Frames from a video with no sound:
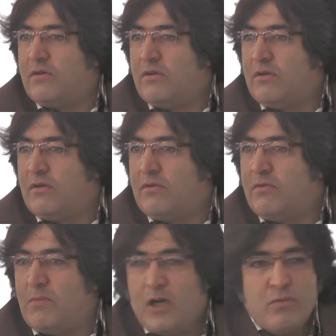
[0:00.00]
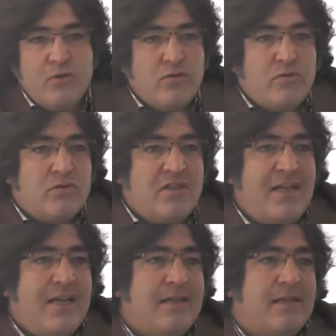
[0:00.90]
E, malumunuz
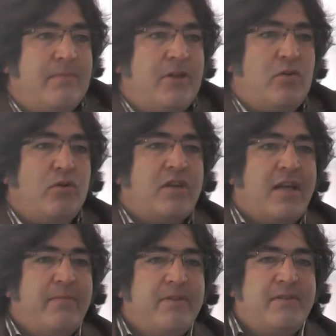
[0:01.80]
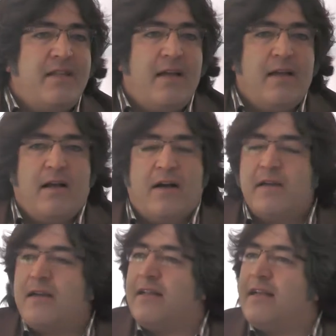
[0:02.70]
dil eğitimi ülkemizde
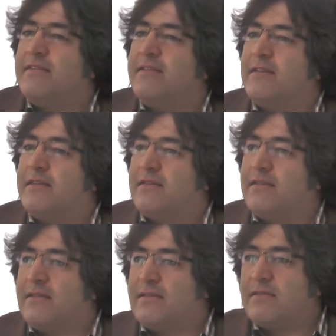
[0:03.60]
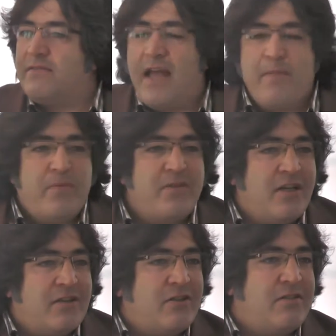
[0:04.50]
hakikaten sıkıntıdır ve hepimiz
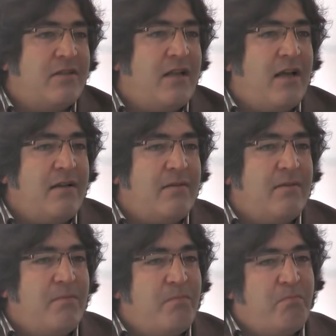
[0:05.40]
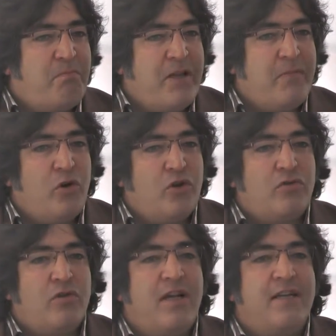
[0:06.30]
açısından bir
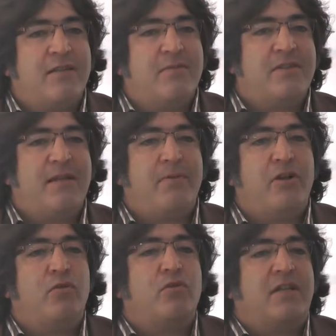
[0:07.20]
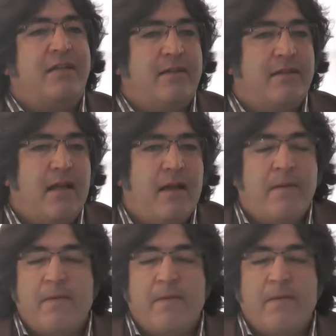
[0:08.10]
boyutuyla içimizde bir uktedir de.